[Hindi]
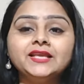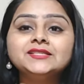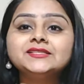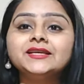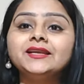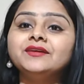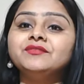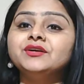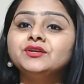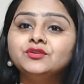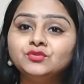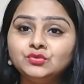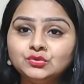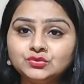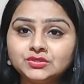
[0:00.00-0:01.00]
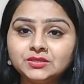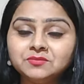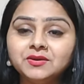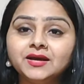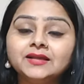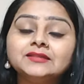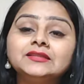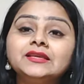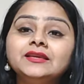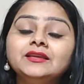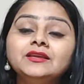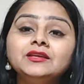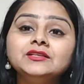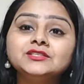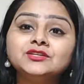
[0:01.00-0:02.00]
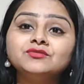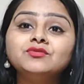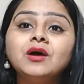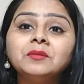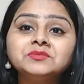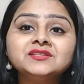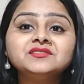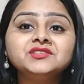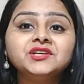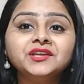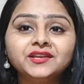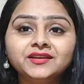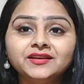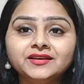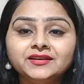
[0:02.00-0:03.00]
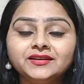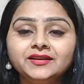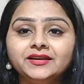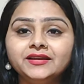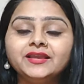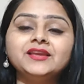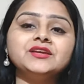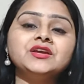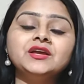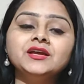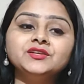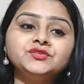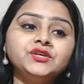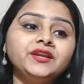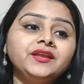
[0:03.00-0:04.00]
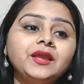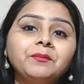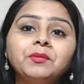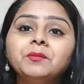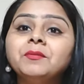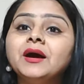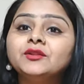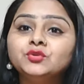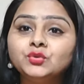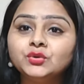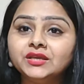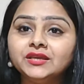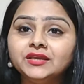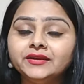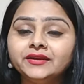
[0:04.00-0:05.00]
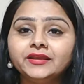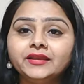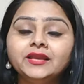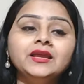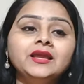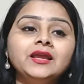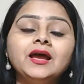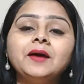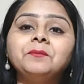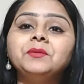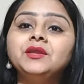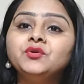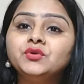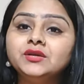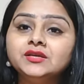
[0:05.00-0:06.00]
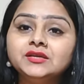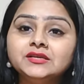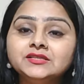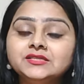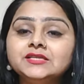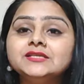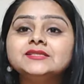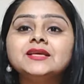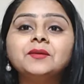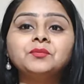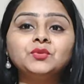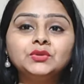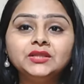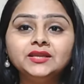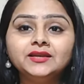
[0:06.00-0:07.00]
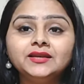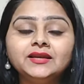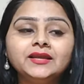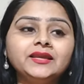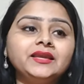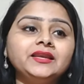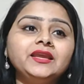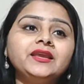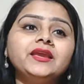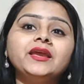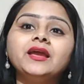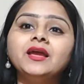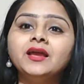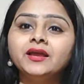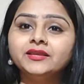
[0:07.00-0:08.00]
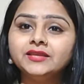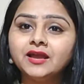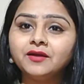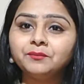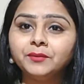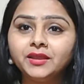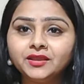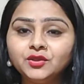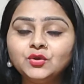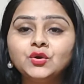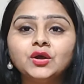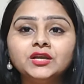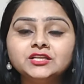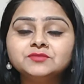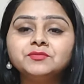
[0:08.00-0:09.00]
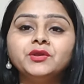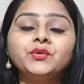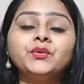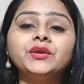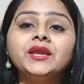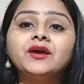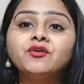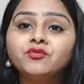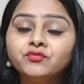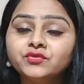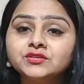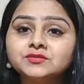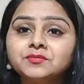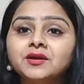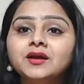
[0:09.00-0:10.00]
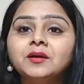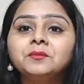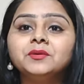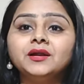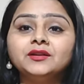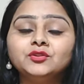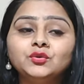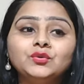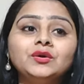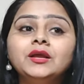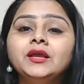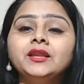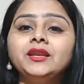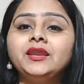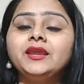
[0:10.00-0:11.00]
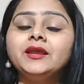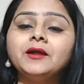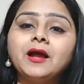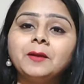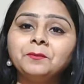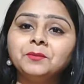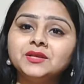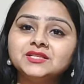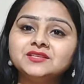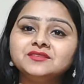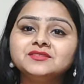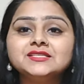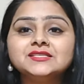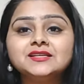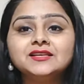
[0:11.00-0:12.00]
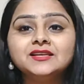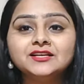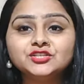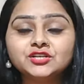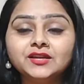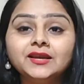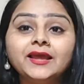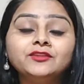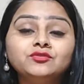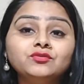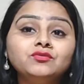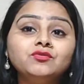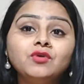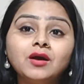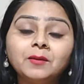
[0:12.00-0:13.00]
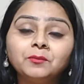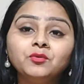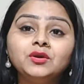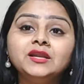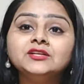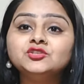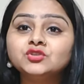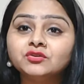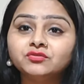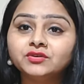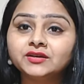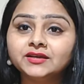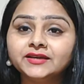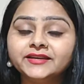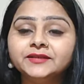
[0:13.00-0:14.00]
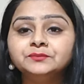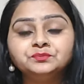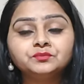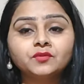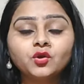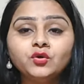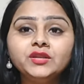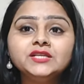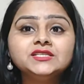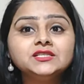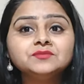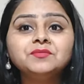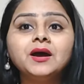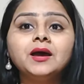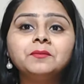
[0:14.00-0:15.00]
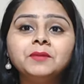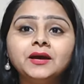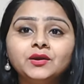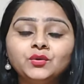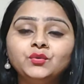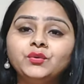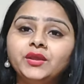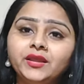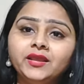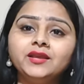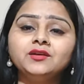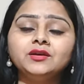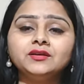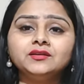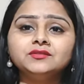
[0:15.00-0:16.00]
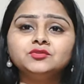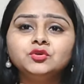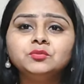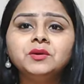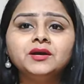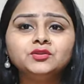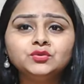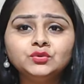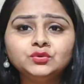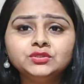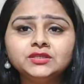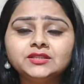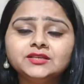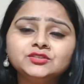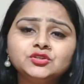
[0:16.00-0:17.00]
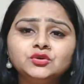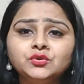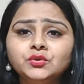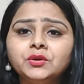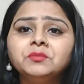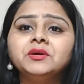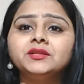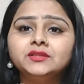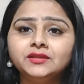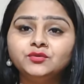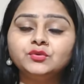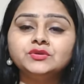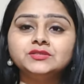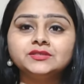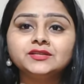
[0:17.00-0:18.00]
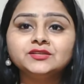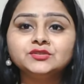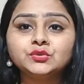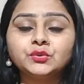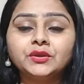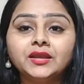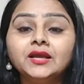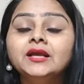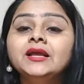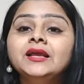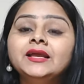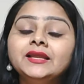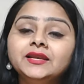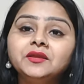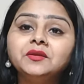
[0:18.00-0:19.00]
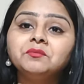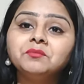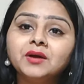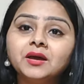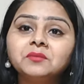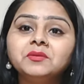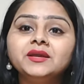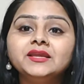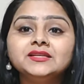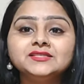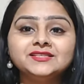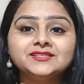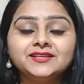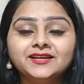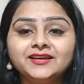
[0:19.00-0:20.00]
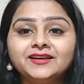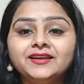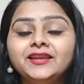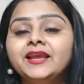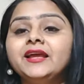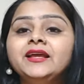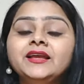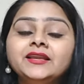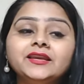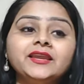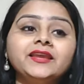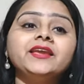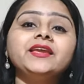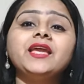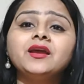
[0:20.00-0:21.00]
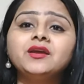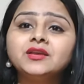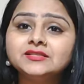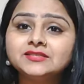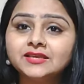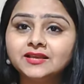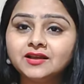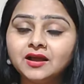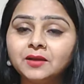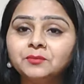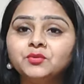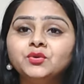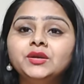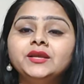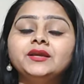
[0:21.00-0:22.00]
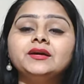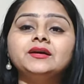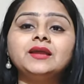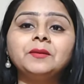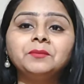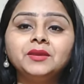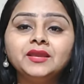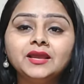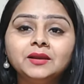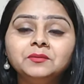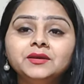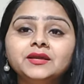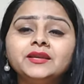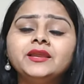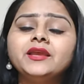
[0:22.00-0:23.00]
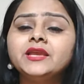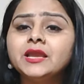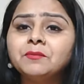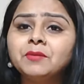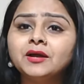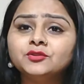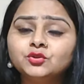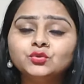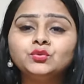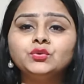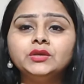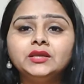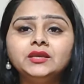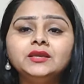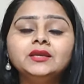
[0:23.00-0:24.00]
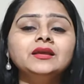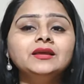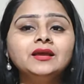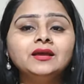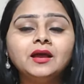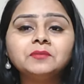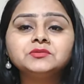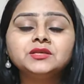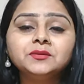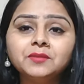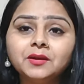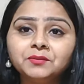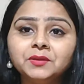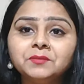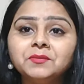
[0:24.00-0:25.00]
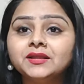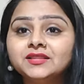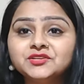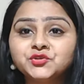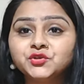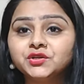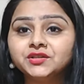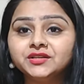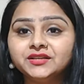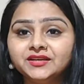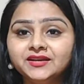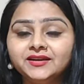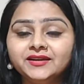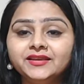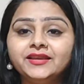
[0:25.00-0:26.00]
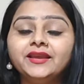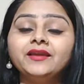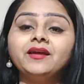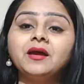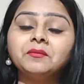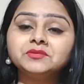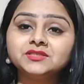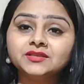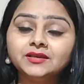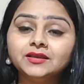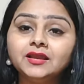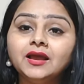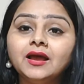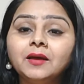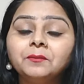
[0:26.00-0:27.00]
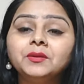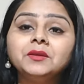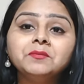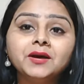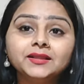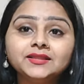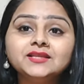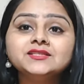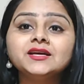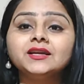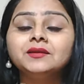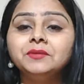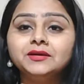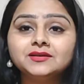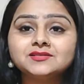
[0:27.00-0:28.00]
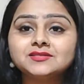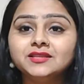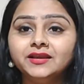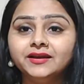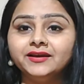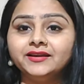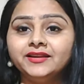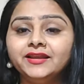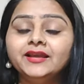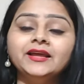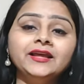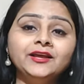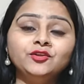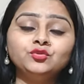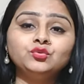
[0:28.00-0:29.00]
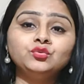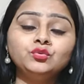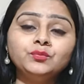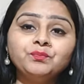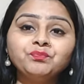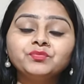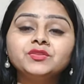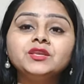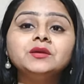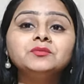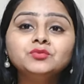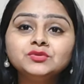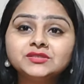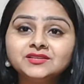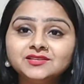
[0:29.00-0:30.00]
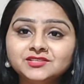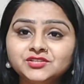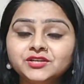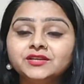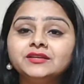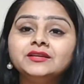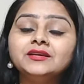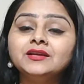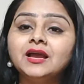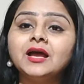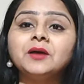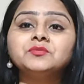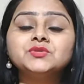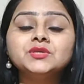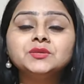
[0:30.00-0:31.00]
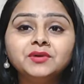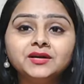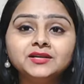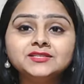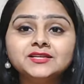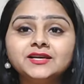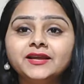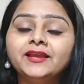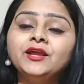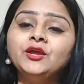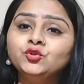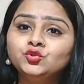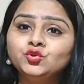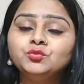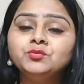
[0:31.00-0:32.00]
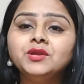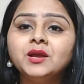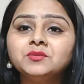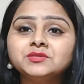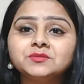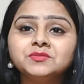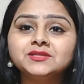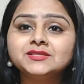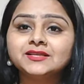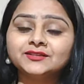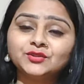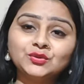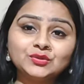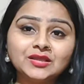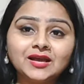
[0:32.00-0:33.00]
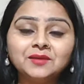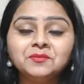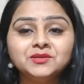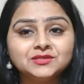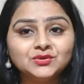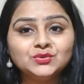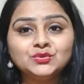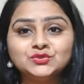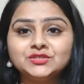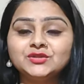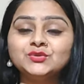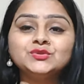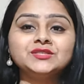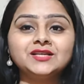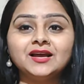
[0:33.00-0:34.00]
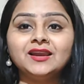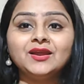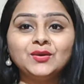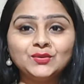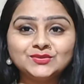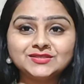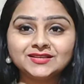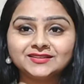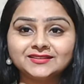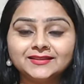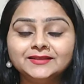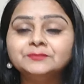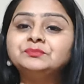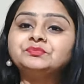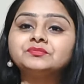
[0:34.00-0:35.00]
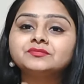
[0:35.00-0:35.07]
इसके अलावा दूसरी बात कि जब वो आपसे शेयरिंग करने लगे शेयरिंग यहाँ पे बातों की ही नहीं अपनी कोई चीज आपको देने लगे ठीक है या आप एक ही कॉलेज में हो या ऑफिस में काम करते हो ठीक है आप किसी वजह से लंच नहीं लाए तो वो आपको लंच ऑफर करें और ये चीज बार बार हो एक दो बार तो हो जाता है चलो कोई बात नहीं कोइंसिडेंस हो गया लेकिन बार बार ये चीजें कर रही है ठीक है या किसी काम को लेकर आपकी हेल्प कर रही है या बातों को ही आपसे अपनी बातें शेयर करने लगी है आपसे आपकी बातें जानने में इंटरेस्ट दिखा रही है तो जब उसकी शेयरिंग आपसे बढ़ जाए तो भी आप समझ सकते हो दाल में जरूर कुछ ना कुछ काला हो सकता है